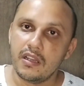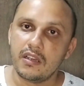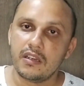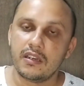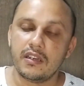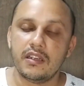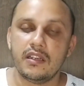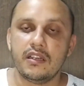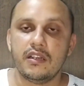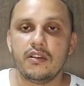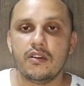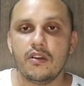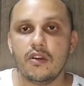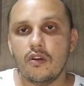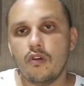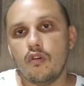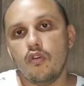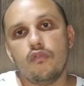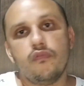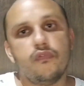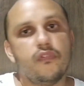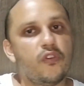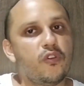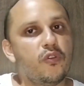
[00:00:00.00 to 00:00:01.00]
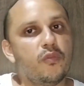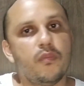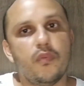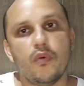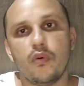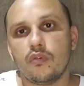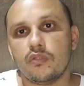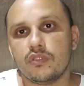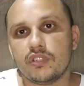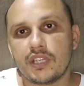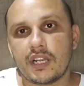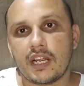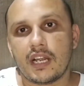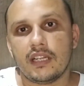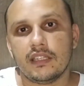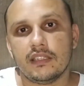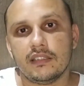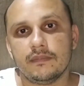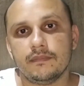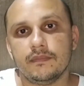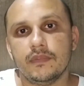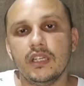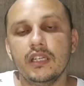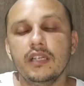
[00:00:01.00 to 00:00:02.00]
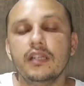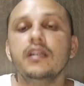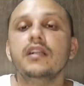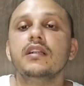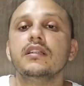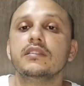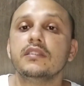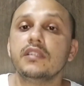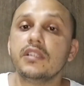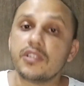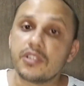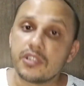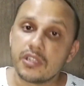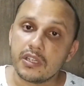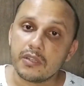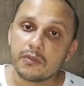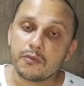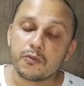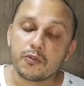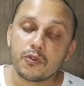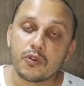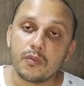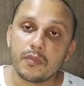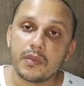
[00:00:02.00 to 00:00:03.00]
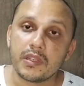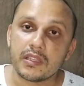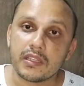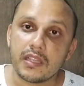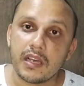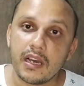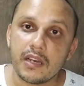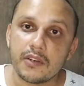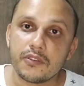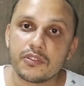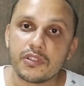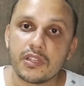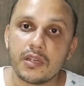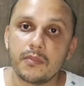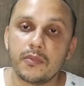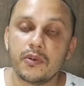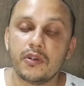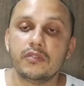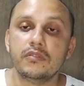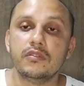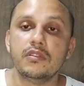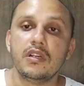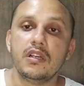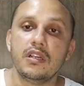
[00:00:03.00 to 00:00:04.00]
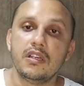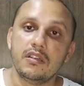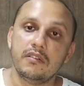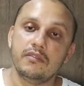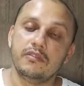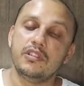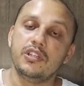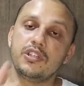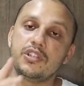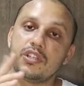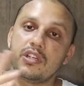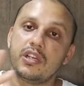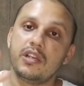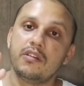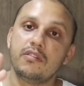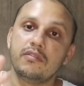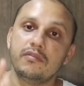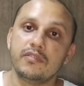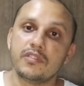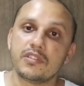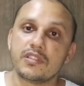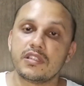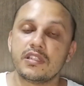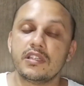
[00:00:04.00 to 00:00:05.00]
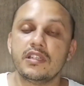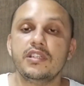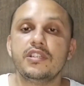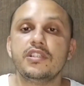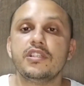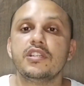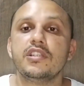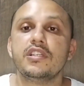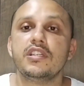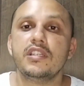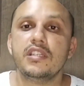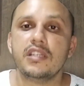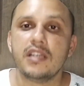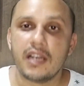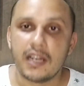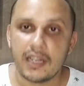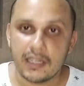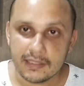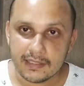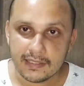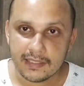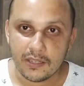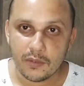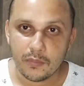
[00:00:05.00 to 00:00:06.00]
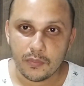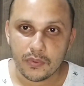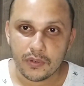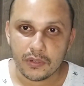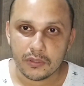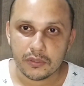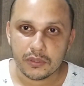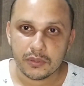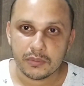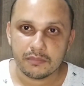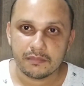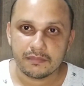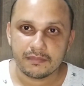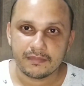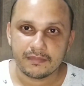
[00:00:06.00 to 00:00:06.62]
Né? Ou foi um pouco de cada, né? Deixa aí nos comentários, tá bom? Vou deixar aí com vocês e até o próximo.